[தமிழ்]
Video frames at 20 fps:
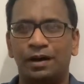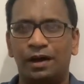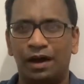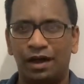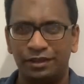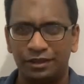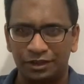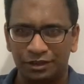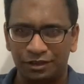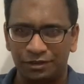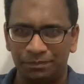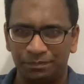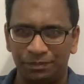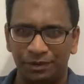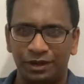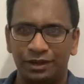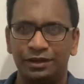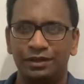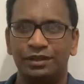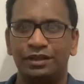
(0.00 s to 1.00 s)
அதற்கு
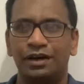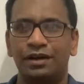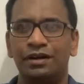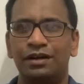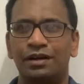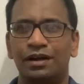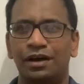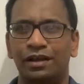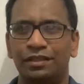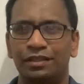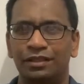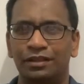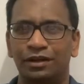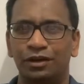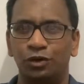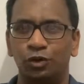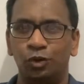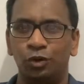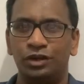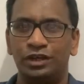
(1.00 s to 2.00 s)
பிறகுதான் அந்த
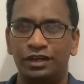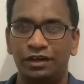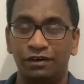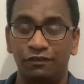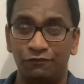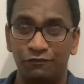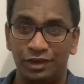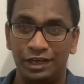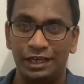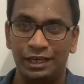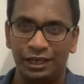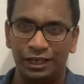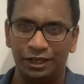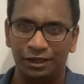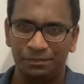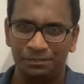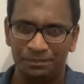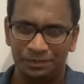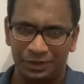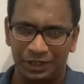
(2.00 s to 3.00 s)
நோயின்
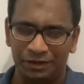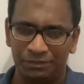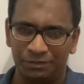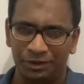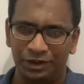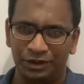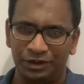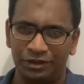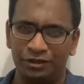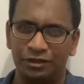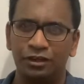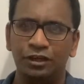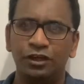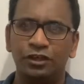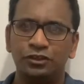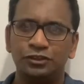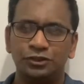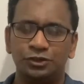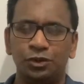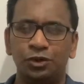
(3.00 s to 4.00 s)
வீரியம் தென்பட்டது
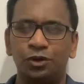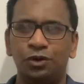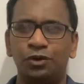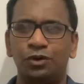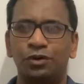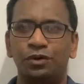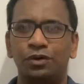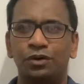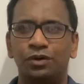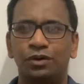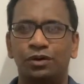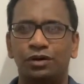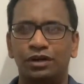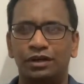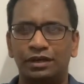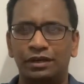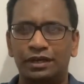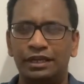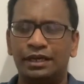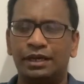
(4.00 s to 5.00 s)
ஸோ
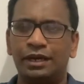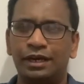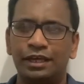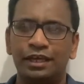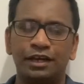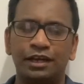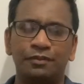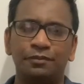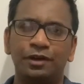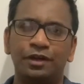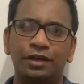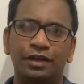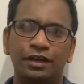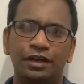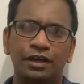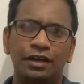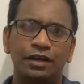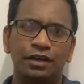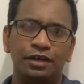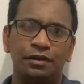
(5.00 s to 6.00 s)
நீங்கள் நினைக்கிற
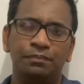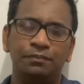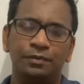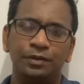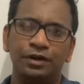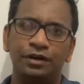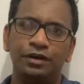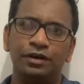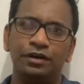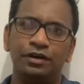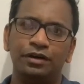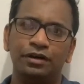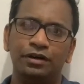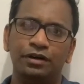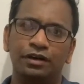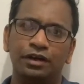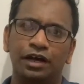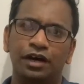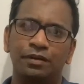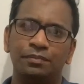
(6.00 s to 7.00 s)
மாதிரியே இப்போ
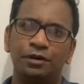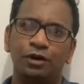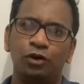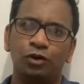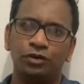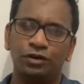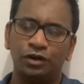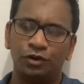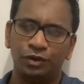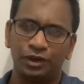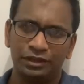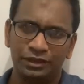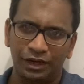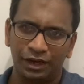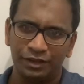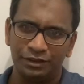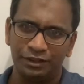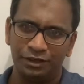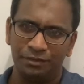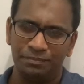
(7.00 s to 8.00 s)
நாம் லாக்டவுனை
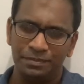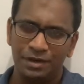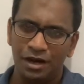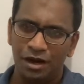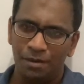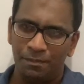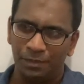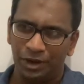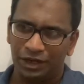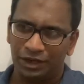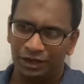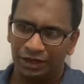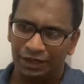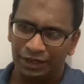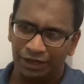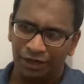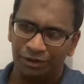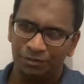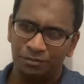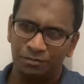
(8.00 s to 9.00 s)
தளர்த்துறோம் மக்களை
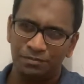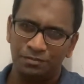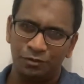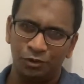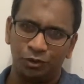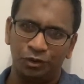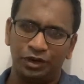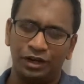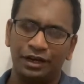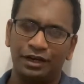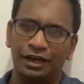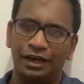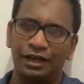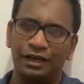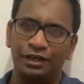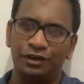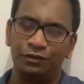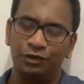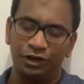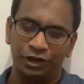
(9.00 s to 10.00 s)
எல்லாம் ஒன்றாக
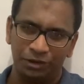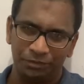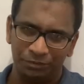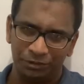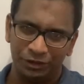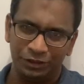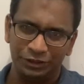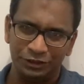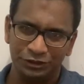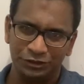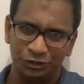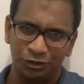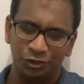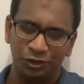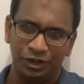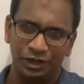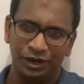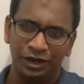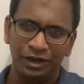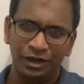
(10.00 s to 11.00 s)
கலக்க விடுறோம் என்று
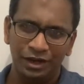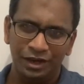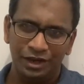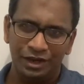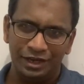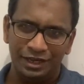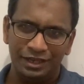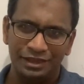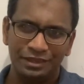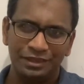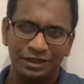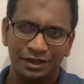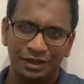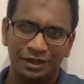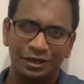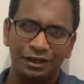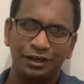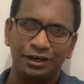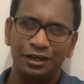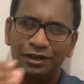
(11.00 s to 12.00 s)
சொன்னால் இந்த
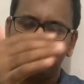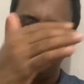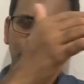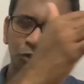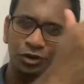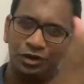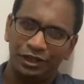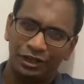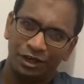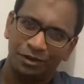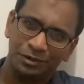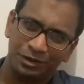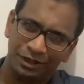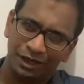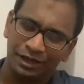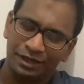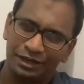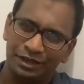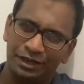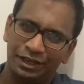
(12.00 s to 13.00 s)
ஹேர்ட் இம்யூனிட்டியை நாம்
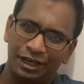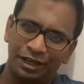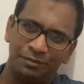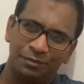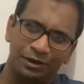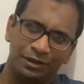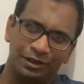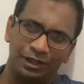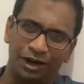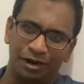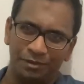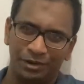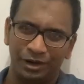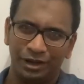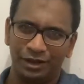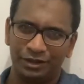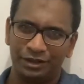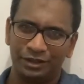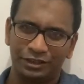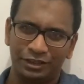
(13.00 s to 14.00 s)
டக்குன்னு ஏற்படுத்தலாம்
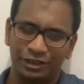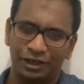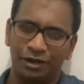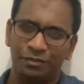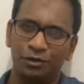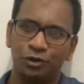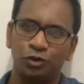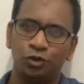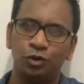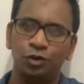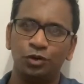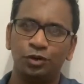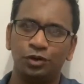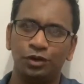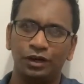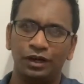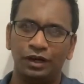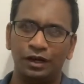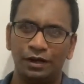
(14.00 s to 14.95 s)
ஆனால் அதற்கு நாம் கொடுக்குற